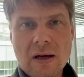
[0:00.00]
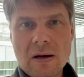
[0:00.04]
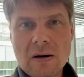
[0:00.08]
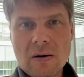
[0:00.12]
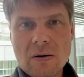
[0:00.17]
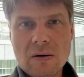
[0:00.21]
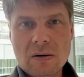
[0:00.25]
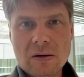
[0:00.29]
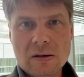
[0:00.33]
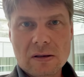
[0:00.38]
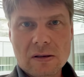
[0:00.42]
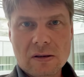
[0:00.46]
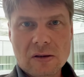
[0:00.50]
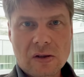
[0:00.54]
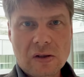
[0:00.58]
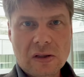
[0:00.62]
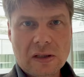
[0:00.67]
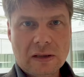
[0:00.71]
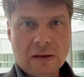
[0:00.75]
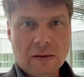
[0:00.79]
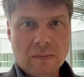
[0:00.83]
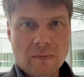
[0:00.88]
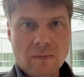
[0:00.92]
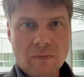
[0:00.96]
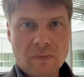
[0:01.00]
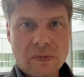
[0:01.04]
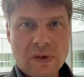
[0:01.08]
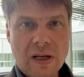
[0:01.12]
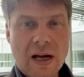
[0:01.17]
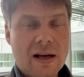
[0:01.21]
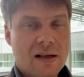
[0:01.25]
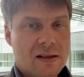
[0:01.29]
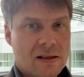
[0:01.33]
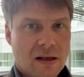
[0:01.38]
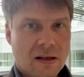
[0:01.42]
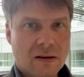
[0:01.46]
Und ähm,
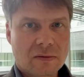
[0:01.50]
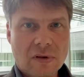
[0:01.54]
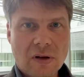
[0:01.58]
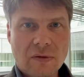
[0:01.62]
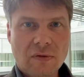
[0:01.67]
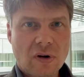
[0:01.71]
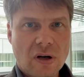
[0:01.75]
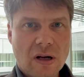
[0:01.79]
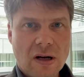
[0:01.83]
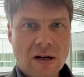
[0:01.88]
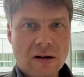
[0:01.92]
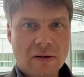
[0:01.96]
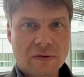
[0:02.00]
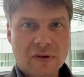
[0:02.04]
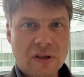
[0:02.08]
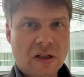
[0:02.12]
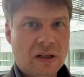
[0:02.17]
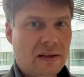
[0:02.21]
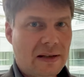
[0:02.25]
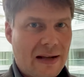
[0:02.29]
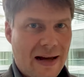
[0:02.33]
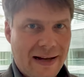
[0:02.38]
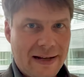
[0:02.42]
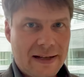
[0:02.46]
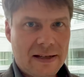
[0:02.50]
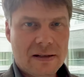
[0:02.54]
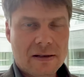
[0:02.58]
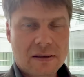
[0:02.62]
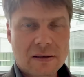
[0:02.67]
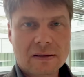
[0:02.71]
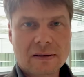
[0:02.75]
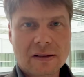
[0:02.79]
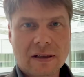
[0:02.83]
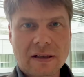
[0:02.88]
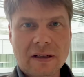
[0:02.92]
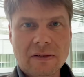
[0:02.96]
da sagen wir von der AfD
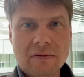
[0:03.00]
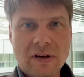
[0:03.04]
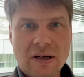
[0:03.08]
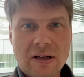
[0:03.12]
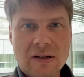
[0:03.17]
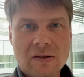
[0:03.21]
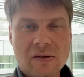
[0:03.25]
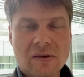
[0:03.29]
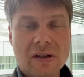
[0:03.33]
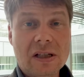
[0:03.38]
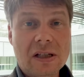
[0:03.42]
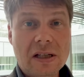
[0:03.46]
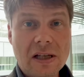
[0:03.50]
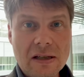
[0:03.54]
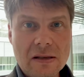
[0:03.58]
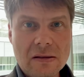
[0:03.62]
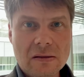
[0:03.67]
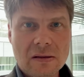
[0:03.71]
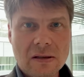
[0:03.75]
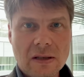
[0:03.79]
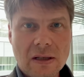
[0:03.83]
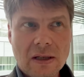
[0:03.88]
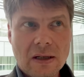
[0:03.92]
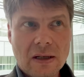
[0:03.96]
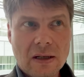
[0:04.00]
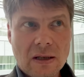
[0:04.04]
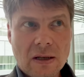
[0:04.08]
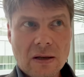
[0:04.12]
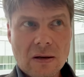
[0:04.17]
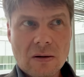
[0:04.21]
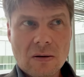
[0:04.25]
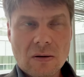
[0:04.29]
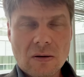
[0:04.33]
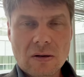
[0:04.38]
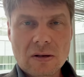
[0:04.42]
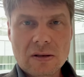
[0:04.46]
nein, da gehen wir also nicht hin.
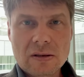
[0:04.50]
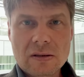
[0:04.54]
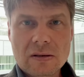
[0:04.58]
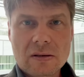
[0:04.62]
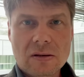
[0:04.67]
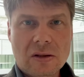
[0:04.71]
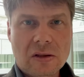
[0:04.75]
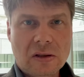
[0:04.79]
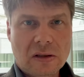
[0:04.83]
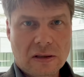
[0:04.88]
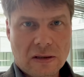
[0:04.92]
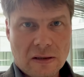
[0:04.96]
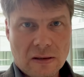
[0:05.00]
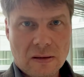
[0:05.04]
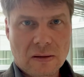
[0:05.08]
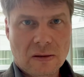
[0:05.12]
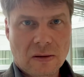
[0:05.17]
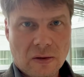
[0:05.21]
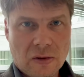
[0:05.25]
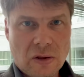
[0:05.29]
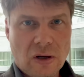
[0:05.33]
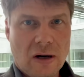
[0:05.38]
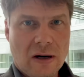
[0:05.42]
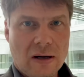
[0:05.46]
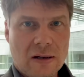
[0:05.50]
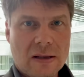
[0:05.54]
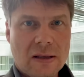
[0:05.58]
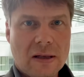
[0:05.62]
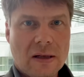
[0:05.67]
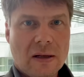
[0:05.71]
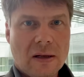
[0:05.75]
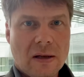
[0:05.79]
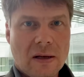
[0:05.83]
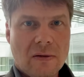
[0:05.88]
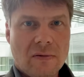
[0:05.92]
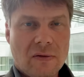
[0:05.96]
Und äh, ja,
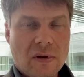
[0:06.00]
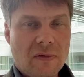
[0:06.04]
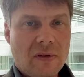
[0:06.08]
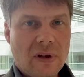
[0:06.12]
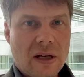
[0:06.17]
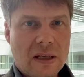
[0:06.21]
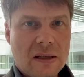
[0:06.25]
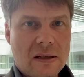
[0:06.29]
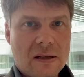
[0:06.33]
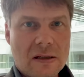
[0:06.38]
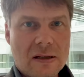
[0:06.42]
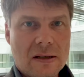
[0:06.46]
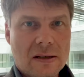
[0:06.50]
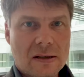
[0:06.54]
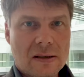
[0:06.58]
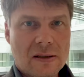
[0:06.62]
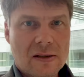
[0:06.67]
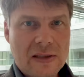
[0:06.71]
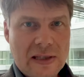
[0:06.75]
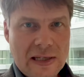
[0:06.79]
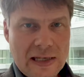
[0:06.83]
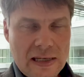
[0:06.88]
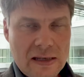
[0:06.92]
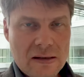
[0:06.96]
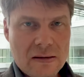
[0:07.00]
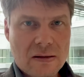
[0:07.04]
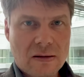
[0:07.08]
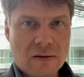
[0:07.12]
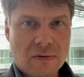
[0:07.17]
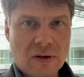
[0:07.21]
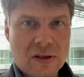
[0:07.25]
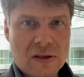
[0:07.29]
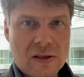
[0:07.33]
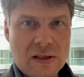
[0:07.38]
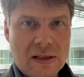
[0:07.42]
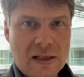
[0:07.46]
wir werden äh, sehen,
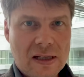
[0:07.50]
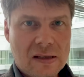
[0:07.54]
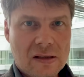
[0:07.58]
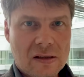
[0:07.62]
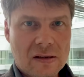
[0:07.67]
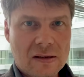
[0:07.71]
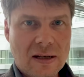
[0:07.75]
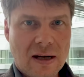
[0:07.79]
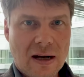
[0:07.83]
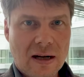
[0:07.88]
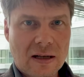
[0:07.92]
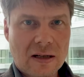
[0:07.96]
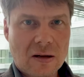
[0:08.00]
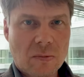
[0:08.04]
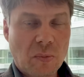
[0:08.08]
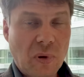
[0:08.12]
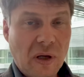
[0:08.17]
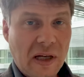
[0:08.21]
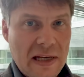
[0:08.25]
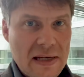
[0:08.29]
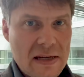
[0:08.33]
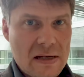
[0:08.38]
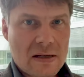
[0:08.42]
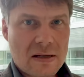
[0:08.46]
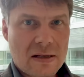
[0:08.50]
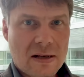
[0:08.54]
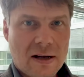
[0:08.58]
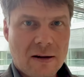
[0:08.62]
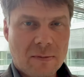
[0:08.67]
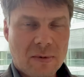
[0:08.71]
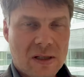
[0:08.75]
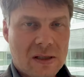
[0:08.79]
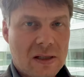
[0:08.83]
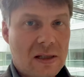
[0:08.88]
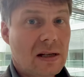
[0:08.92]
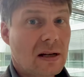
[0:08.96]
was die nächsten Tage bringen,
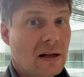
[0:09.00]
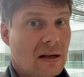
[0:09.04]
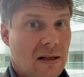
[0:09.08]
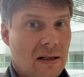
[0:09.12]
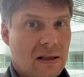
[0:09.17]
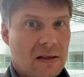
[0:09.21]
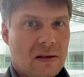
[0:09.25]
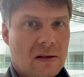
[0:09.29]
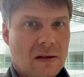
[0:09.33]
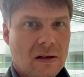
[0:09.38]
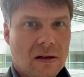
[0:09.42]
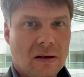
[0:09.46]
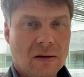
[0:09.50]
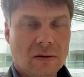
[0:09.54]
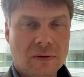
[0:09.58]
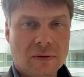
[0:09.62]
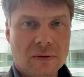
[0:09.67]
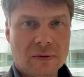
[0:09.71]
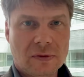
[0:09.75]
aber sicherlich auf